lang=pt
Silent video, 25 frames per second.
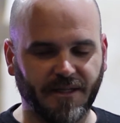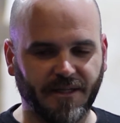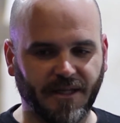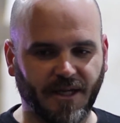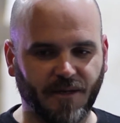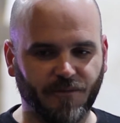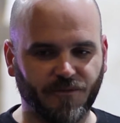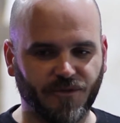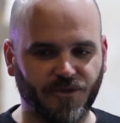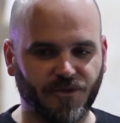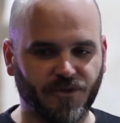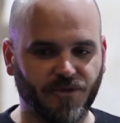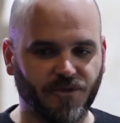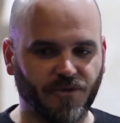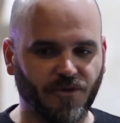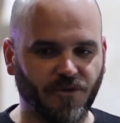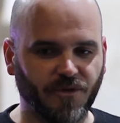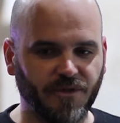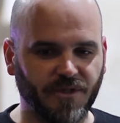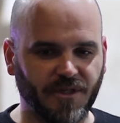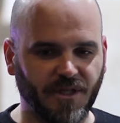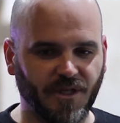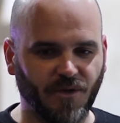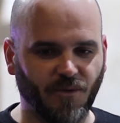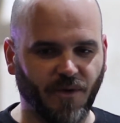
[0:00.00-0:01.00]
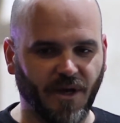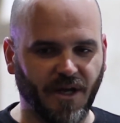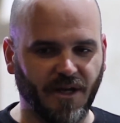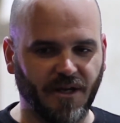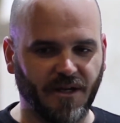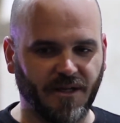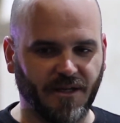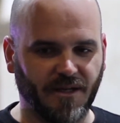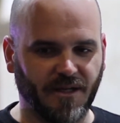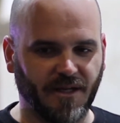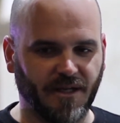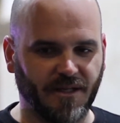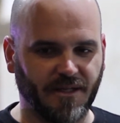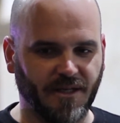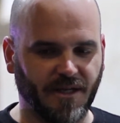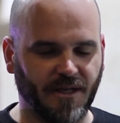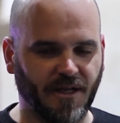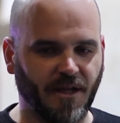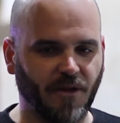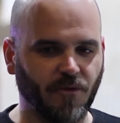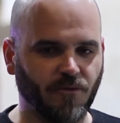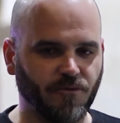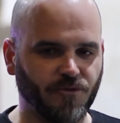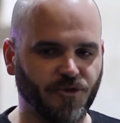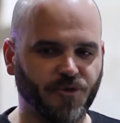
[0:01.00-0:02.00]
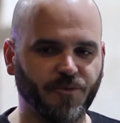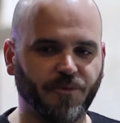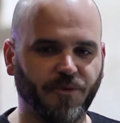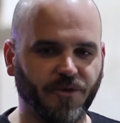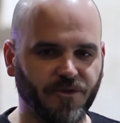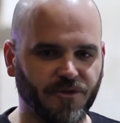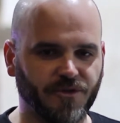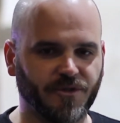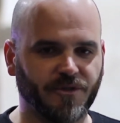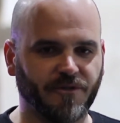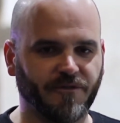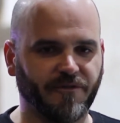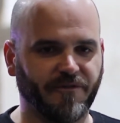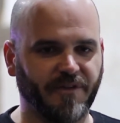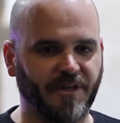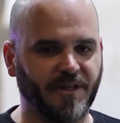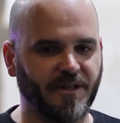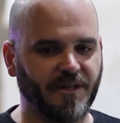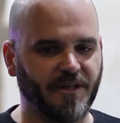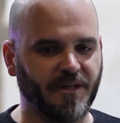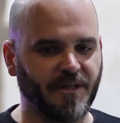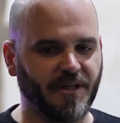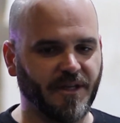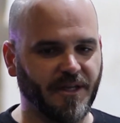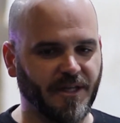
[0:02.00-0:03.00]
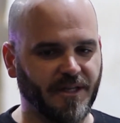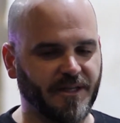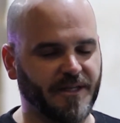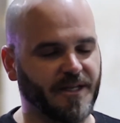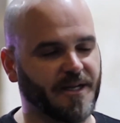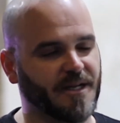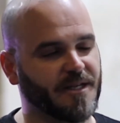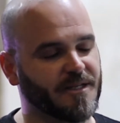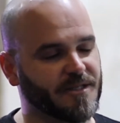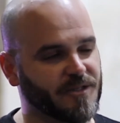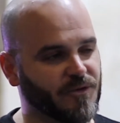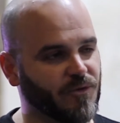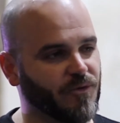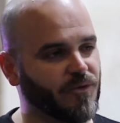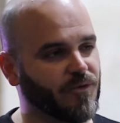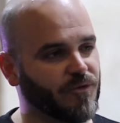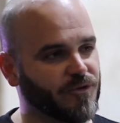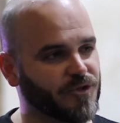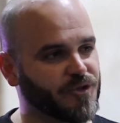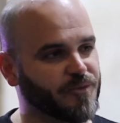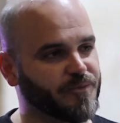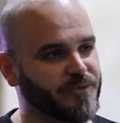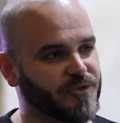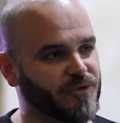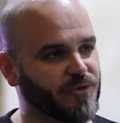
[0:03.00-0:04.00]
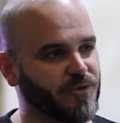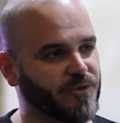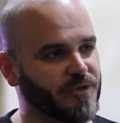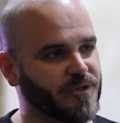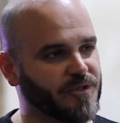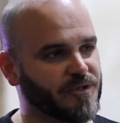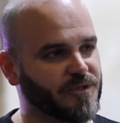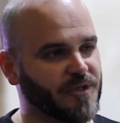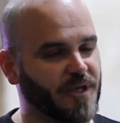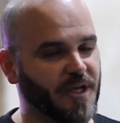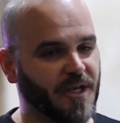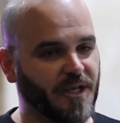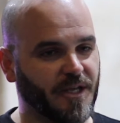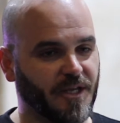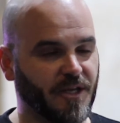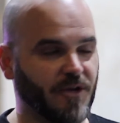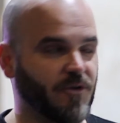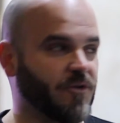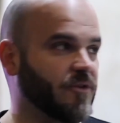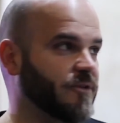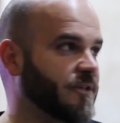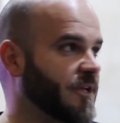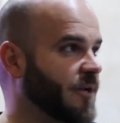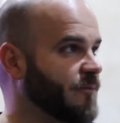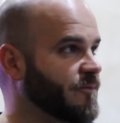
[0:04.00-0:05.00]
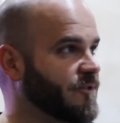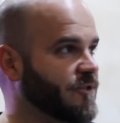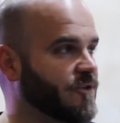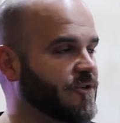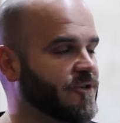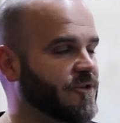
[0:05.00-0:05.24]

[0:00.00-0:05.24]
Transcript: tentarmos continuar a, a ter alguns pontos de venda e interação com as pessoas e contarmos